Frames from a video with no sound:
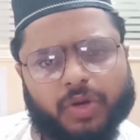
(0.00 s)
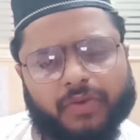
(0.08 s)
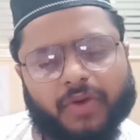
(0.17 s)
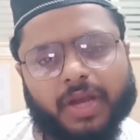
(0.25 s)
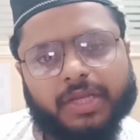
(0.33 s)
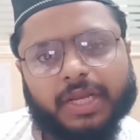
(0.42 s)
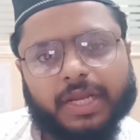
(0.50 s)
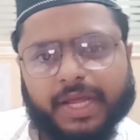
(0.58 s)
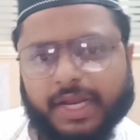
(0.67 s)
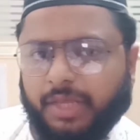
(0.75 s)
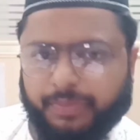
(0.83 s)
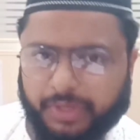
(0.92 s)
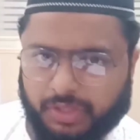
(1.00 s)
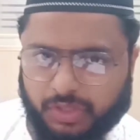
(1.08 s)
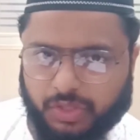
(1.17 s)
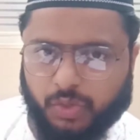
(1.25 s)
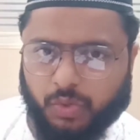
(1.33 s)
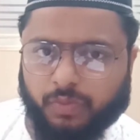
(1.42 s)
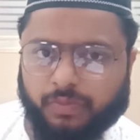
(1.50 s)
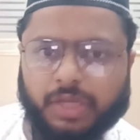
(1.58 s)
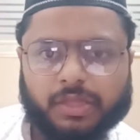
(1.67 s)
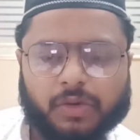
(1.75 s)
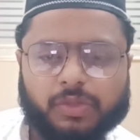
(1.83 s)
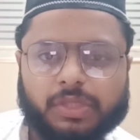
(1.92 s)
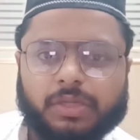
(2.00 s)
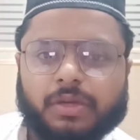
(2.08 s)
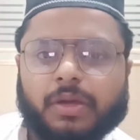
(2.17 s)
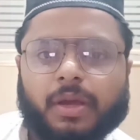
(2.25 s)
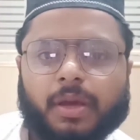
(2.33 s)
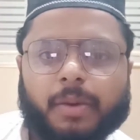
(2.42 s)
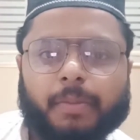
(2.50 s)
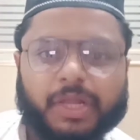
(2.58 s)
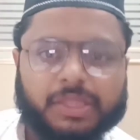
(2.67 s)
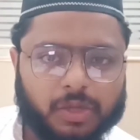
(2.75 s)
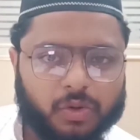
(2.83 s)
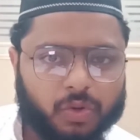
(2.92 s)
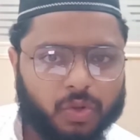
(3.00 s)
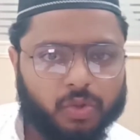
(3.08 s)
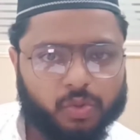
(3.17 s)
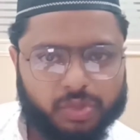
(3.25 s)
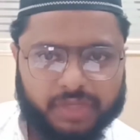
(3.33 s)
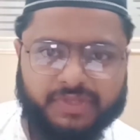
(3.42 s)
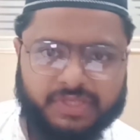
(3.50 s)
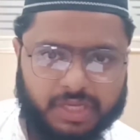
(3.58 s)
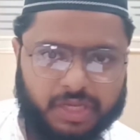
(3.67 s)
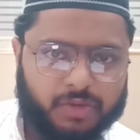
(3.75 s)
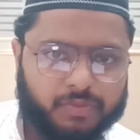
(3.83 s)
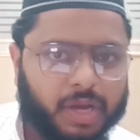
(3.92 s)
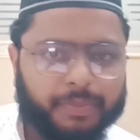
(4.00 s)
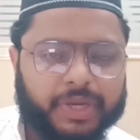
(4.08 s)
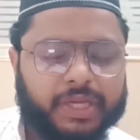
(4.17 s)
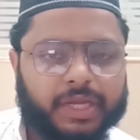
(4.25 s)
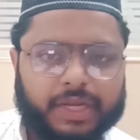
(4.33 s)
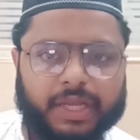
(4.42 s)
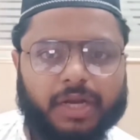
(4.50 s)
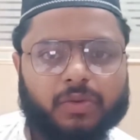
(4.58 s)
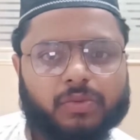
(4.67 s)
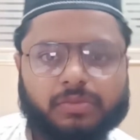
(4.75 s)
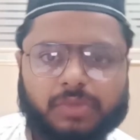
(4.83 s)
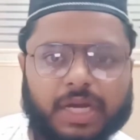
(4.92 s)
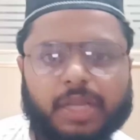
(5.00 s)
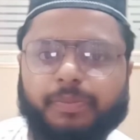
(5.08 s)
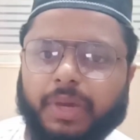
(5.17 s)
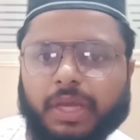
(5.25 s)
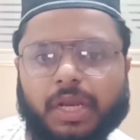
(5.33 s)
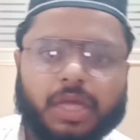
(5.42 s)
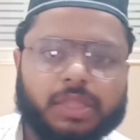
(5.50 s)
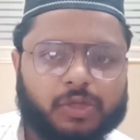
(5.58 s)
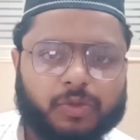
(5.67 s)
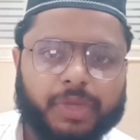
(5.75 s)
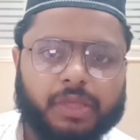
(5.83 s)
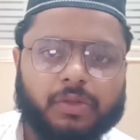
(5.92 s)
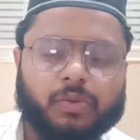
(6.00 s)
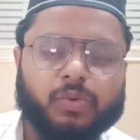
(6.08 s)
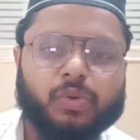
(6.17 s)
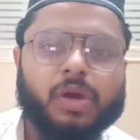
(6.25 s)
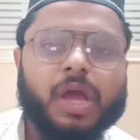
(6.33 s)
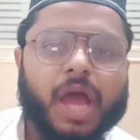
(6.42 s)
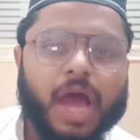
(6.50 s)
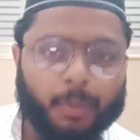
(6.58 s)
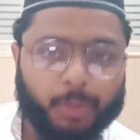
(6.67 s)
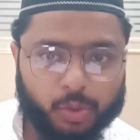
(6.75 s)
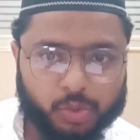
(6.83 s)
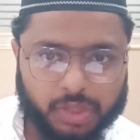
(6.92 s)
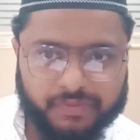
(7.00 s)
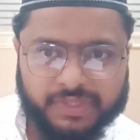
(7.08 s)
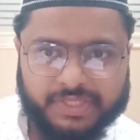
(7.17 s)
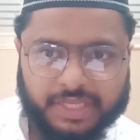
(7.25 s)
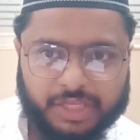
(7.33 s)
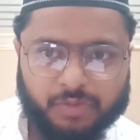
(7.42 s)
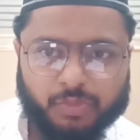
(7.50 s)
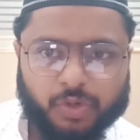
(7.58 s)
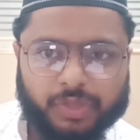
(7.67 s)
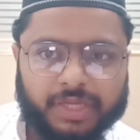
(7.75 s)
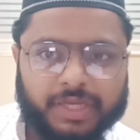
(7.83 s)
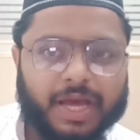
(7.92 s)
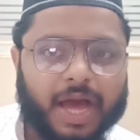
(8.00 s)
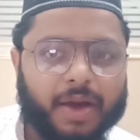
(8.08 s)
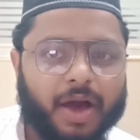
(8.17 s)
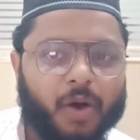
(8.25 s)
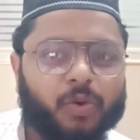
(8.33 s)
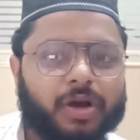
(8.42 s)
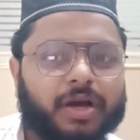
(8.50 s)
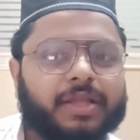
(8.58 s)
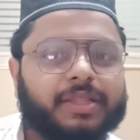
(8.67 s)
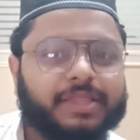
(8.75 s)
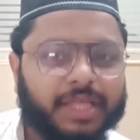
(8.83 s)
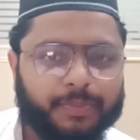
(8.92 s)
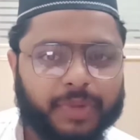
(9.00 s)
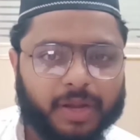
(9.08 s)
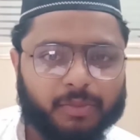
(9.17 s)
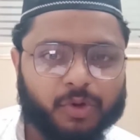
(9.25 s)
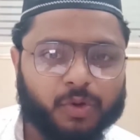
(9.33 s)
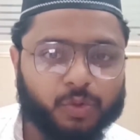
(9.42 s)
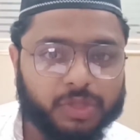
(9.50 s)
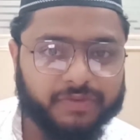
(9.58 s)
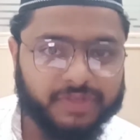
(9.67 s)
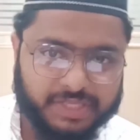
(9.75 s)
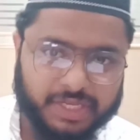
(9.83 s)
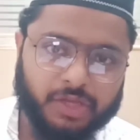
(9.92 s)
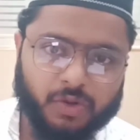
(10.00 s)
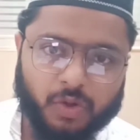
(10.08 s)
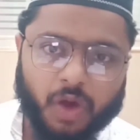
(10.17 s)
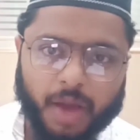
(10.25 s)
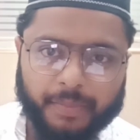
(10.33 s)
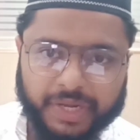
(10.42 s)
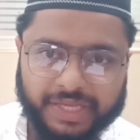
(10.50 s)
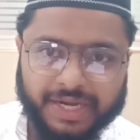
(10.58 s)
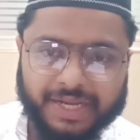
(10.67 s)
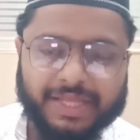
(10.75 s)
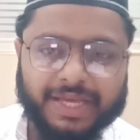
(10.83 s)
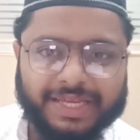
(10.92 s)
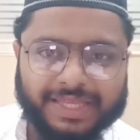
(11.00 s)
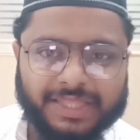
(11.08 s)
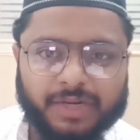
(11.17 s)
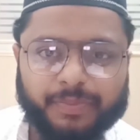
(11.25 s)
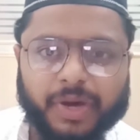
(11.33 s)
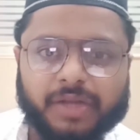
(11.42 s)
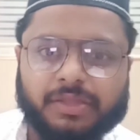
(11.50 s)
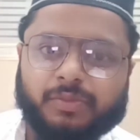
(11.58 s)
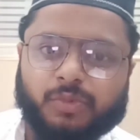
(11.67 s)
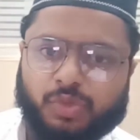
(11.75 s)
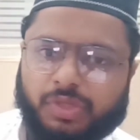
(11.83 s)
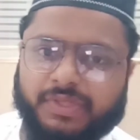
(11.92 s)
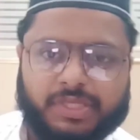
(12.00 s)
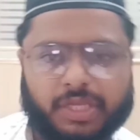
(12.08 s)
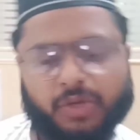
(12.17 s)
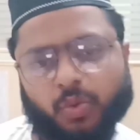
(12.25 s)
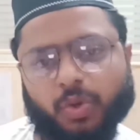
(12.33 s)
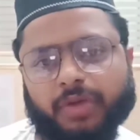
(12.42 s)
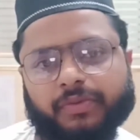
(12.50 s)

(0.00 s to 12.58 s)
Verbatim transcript: வாழ்க்கையில் நிறைய பேர்த்துக்கு இருக்கும் அதாவது மற்றவங்களுக்கு உதவி செய்யணும் அப்படிங்கிற எண்ணம் கண்டிப்பாக எல்லாத்துக்குமே இருக்கும் அப்படி உதவி செய்யும்போது அவங்க திருப்பி நமக்கு உதவி செய்யணும் அப்படிங்கிறத எதிர்பார்த்து நம்ம உதவி செய்யக்கூடாது